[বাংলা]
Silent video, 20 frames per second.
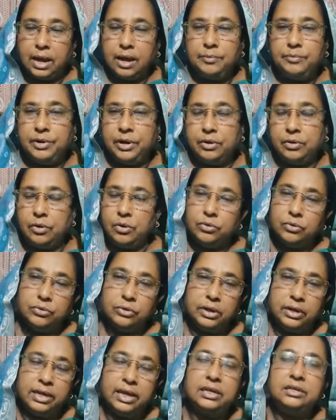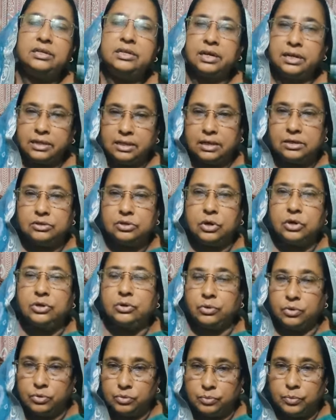আমরা করোনাকে ইনশাল্লাহ জয়
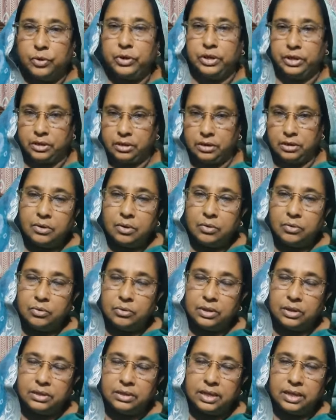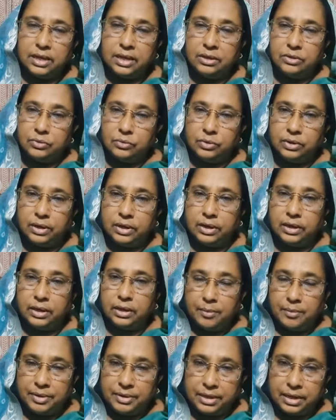করবই করোনার থেকে দূরে
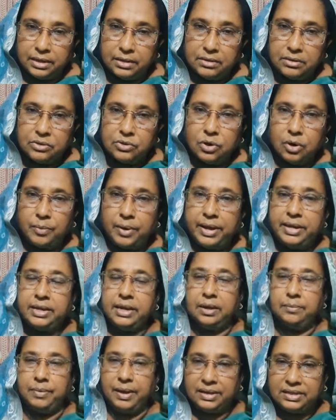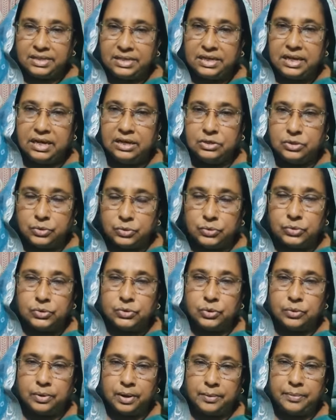আমাদের সবাইকে বাঁচিয়ে
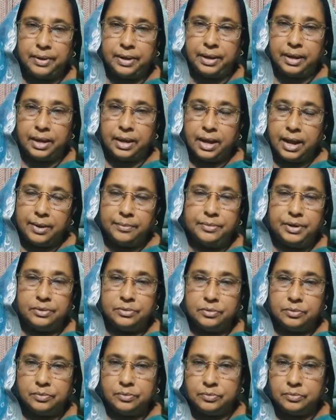সুস্থভাবে আমরা